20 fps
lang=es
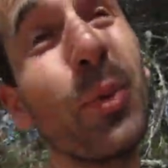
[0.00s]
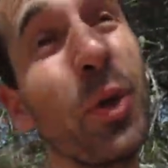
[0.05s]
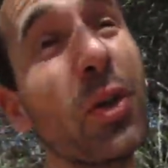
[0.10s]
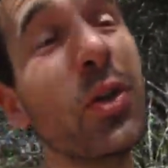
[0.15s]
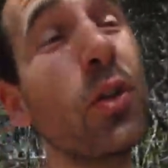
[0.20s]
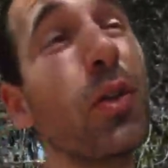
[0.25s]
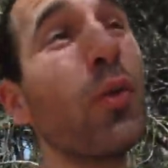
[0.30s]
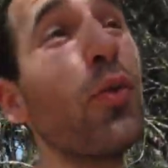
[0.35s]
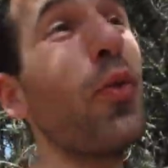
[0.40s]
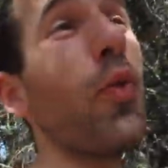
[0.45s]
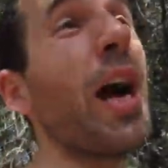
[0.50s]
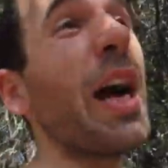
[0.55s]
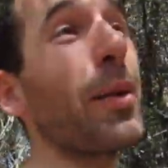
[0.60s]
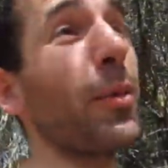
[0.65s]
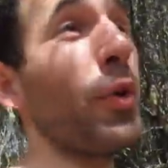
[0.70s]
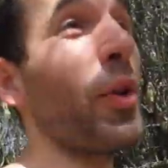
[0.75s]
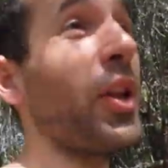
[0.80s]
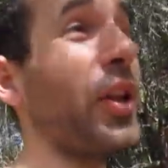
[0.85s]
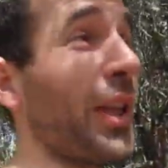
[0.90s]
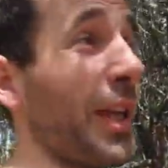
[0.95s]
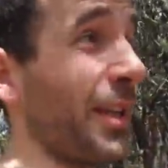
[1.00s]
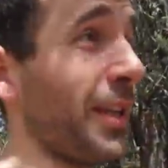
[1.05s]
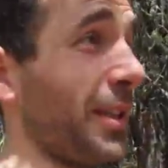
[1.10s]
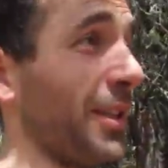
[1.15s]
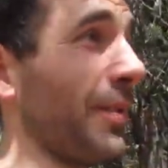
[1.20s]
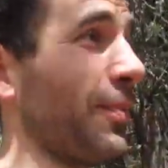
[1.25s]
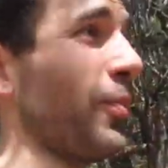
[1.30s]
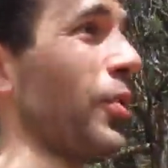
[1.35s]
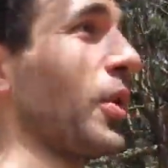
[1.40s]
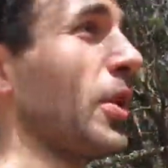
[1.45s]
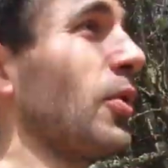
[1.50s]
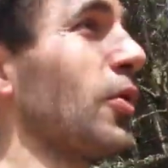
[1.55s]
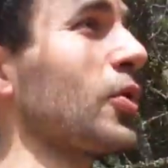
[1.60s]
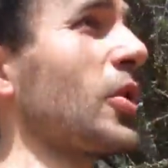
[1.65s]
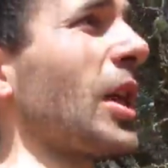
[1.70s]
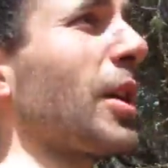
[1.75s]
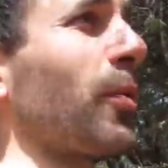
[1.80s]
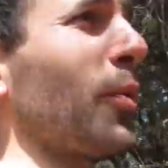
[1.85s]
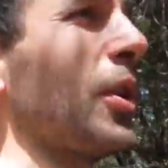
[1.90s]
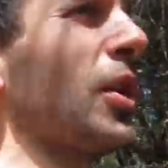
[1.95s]
eso tengo un árbol detrás, porque los
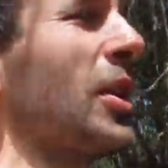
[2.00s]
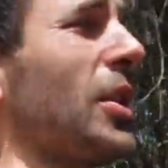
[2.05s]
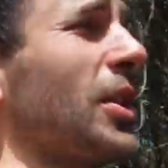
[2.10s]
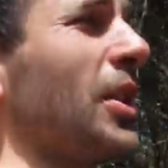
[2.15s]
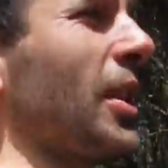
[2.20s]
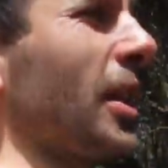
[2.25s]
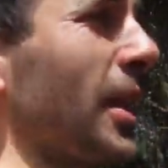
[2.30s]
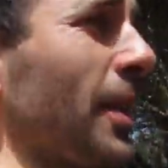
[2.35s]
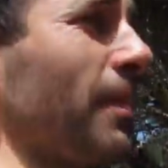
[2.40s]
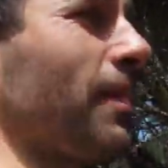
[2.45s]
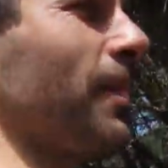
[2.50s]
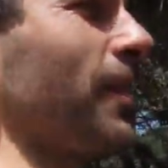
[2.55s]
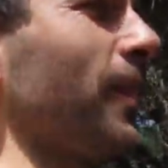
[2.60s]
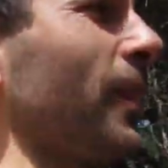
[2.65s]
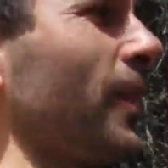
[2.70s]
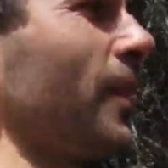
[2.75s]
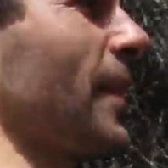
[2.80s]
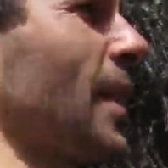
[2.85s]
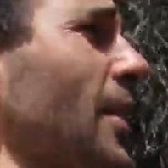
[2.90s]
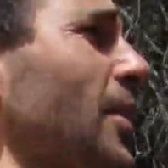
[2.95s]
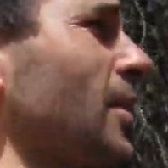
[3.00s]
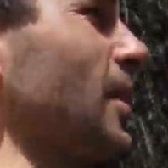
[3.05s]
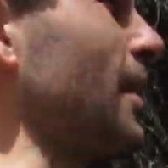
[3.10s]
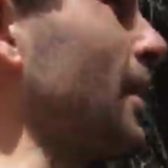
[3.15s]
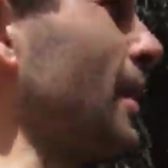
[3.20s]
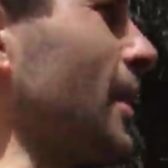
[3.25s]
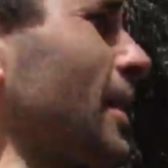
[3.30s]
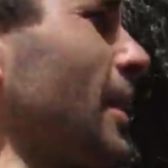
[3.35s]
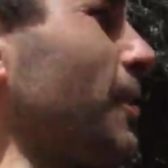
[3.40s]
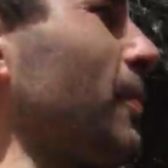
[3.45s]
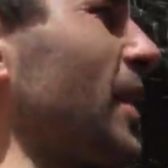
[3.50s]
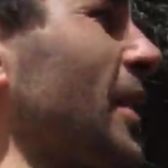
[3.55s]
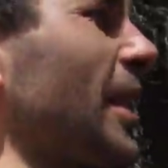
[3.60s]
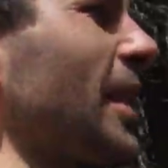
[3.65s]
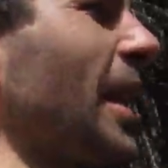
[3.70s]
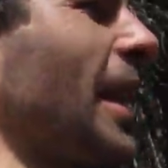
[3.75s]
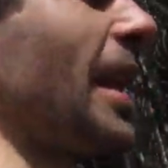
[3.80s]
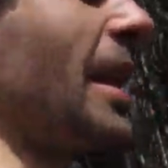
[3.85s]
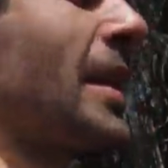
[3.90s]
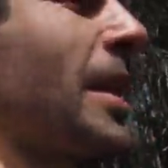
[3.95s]
árboles eh,
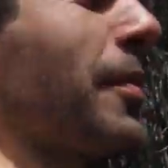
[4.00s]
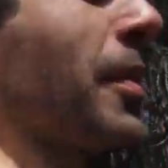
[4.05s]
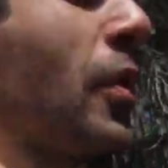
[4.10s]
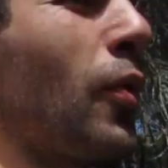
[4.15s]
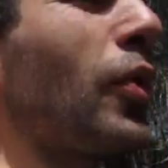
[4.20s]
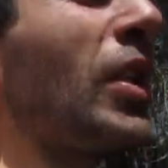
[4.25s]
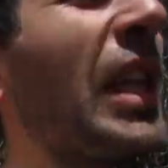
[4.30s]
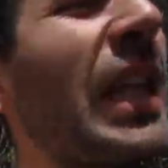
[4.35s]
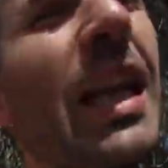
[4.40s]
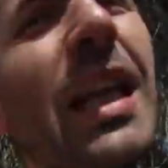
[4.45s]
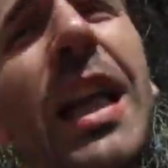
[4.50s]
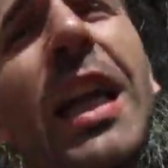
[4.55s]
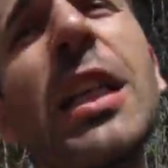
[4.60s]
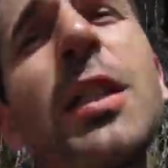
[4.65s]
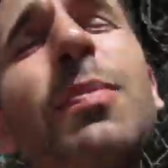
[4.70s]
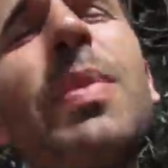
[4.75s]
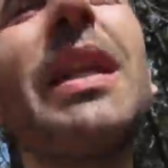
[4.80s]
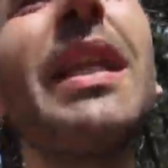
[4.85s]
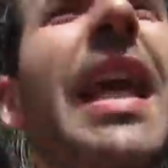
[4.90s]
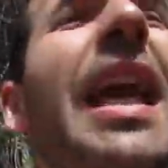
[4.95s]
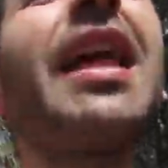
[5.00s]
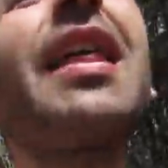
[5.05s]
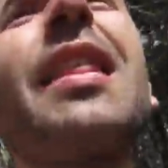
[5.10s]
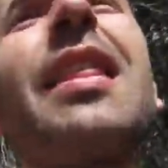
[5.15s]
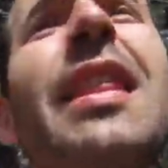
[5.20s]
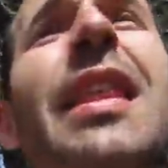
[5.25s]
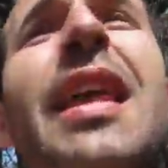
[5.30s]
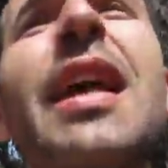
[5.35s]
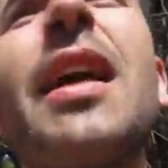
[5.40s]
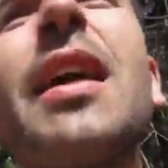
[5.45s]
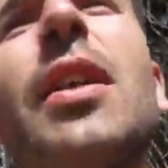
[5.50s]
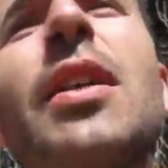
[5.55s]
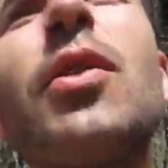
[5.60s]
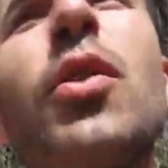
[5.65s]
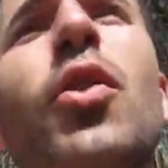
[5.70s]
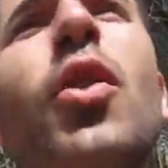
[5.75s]
representan la sabiduría, la experiencia, el